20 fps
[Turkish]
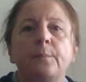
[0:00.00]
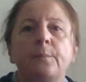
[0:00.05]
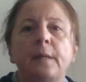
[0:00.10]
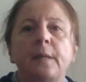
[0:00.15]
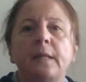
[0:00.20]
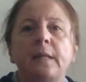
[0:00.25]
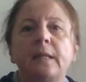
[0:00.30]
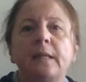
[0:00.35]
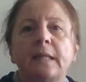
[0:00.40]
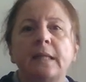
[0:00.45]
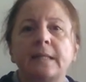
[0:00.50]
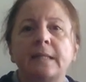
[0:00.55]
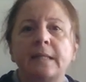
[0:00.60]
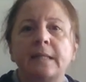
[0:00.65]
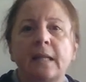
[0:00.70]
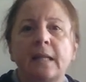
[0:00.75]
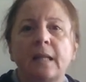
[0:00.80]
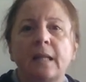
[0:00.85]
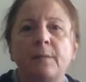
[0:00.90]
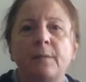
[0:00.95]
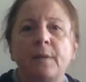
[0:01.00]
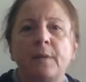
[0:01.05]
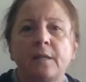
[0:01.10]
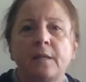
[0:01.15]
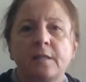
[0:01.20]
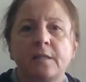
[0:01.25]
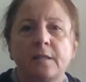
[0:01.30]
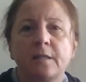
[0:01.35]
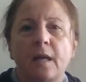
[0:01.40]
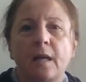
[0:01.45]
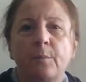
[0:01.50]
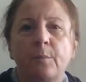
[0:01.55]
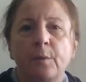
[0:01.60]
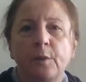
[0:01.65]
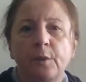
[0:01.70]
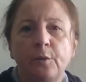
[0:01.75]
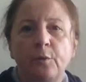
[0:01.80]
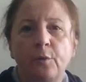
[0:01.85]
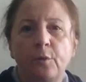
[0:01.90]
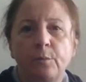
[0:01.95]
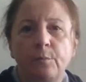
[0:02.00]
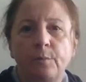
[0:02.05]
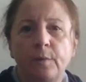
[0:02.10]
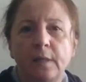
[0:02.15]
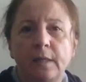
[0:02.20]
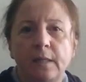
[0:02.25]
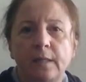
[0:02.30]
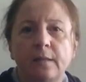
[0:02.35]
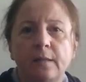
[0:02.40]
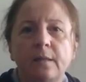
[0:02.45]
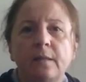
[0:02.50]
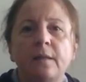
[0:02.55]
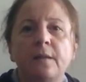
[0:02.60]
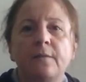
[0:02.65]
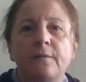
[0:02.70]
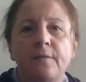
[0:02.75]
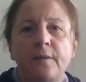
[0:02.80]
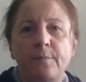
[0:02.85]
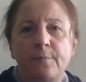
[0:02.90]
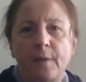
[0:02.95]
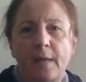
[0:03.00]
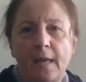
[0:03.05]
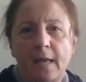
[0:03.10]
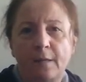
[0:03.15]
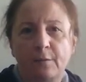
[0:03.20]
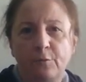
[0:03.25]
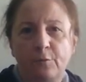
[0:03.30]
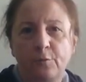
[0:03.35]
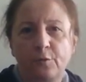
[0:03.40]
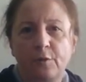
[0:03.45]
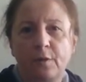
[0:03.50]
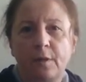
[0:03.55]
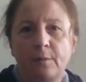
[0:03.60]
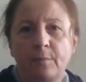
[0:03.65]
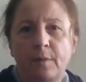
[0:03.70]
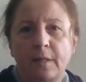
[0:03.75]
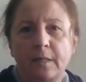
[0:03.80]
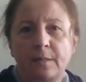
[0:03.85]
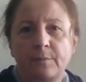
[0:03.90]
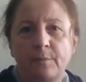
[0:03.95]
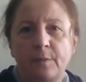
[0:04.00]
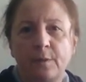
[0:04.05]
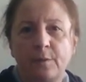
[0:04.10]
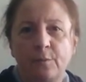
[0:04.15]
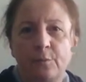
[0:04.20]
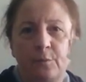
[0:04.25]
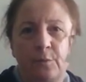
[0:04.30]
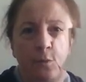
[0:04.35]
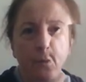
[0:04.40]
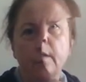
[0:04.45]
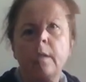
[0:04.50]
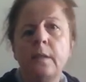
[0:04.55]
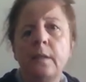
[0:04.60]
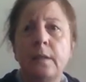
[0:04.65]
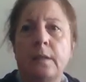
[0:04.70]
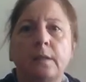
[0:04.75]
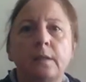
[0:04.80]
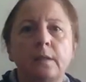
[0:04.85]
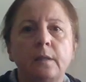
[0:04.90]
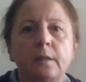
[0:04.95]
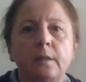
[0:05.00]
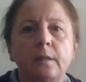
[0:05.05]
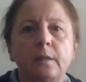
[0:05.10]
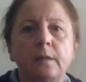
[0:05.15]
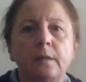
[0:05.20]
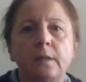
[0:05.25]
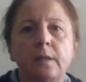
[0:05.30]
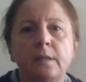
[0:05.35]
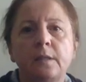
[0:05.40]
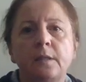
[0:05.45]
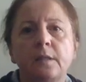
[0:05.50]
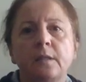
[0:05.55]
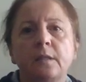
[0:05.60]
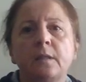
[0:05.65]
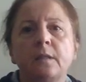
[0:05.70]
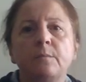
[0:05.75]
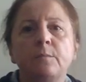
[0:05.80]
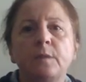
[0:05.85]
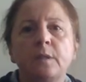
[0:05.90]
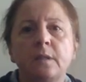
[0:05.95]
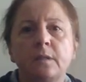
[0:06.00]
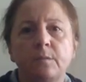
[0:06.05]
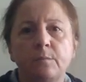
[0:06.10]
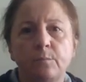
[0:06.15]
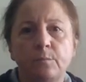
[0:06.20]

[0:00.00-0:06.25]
Beni desteklemek için abone olmayı ve beğen tuşuna basmayı unutmayın. Yaşadığımız